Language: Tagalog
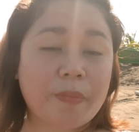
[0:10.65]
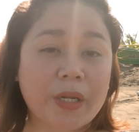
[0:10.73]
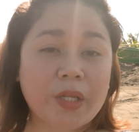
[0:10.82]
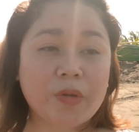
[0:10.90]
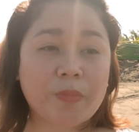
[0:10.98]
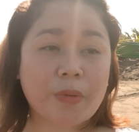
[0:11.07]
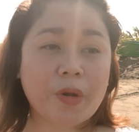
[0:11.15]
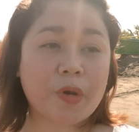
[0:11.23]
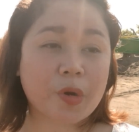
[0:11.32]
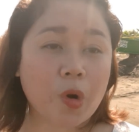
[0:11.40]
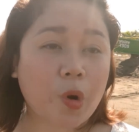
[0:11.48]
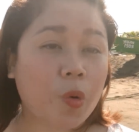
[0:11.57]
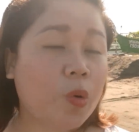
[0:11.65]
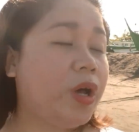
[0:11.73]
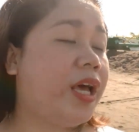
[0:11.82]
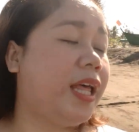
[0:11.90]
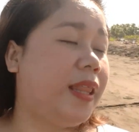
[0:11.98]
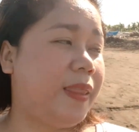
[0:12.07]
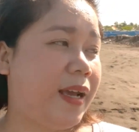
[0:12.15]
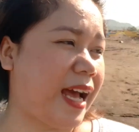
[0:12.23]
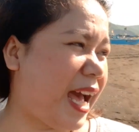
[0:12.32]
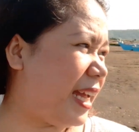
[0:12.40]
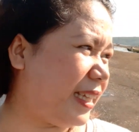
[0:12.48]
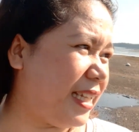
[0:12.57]
pa rin yung pag-grow ng
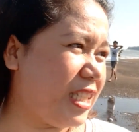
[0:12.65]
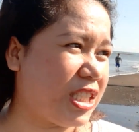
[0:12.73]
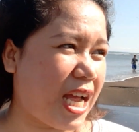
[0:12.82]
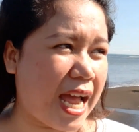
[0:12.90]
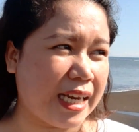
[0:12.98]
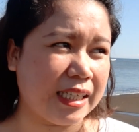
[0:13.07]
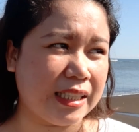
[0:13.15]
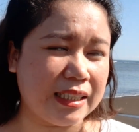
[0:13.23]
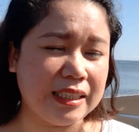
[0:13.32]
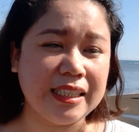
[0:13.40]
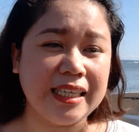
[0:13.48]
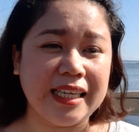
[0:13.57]
ating channel.